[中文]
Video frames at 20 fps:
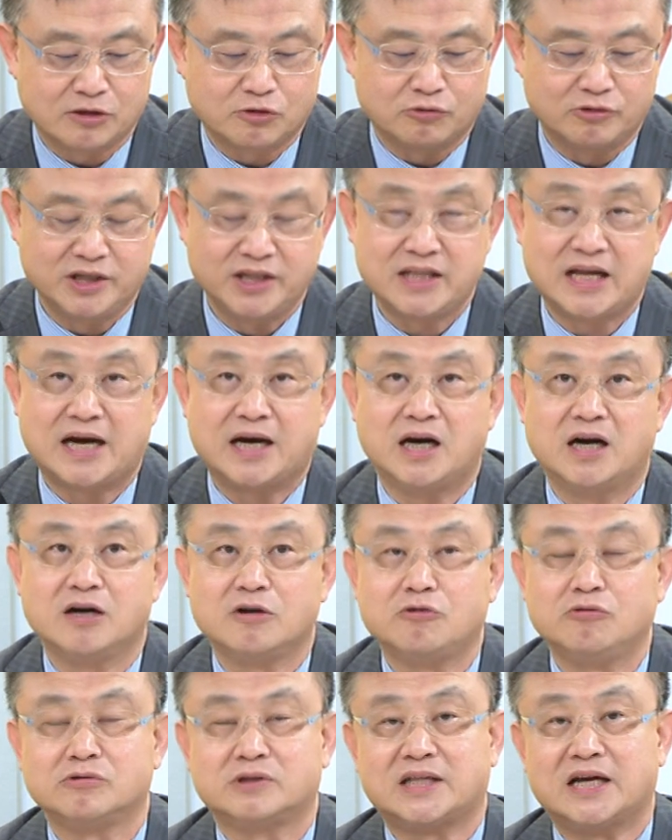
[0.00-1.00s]
土地银行、河
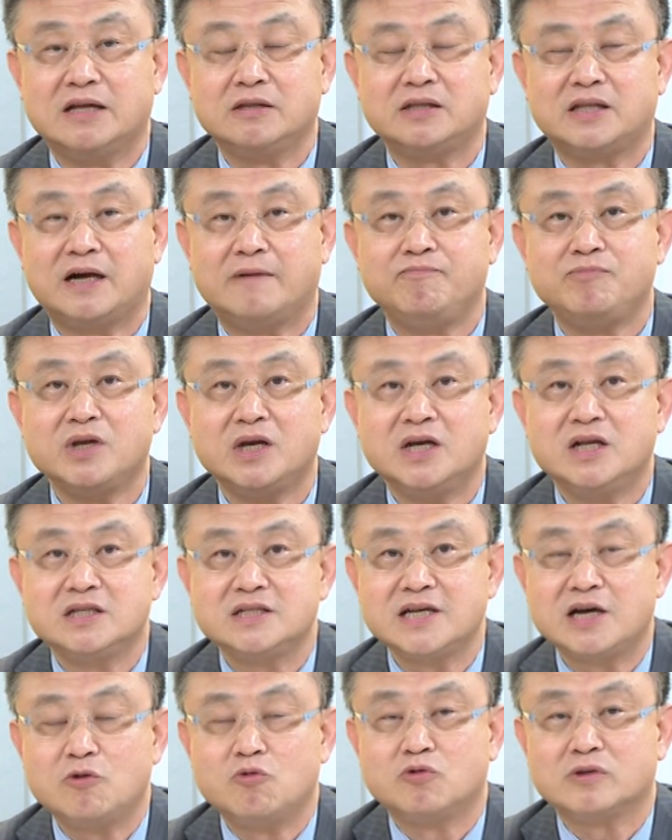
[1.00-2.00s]
库等等
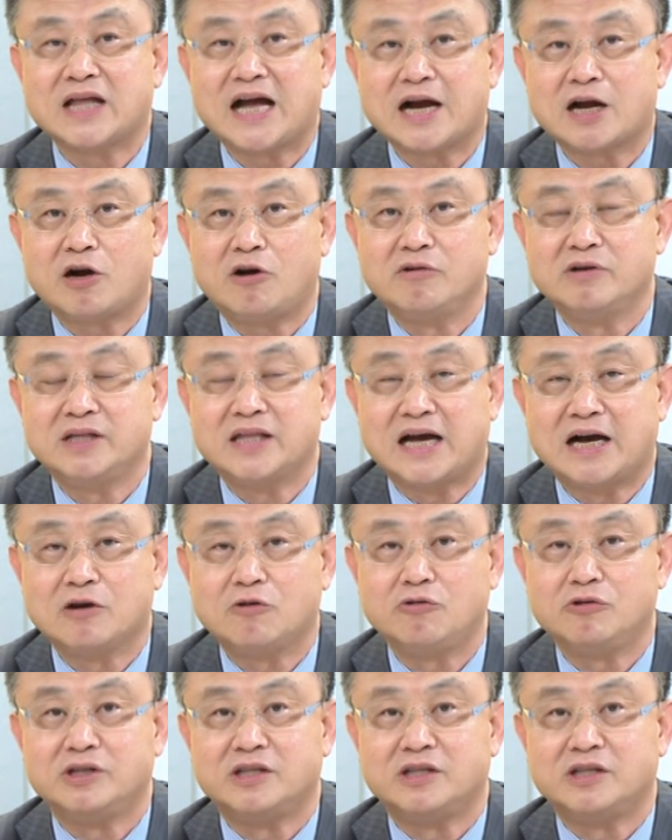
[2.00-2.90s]
这五大公银行库，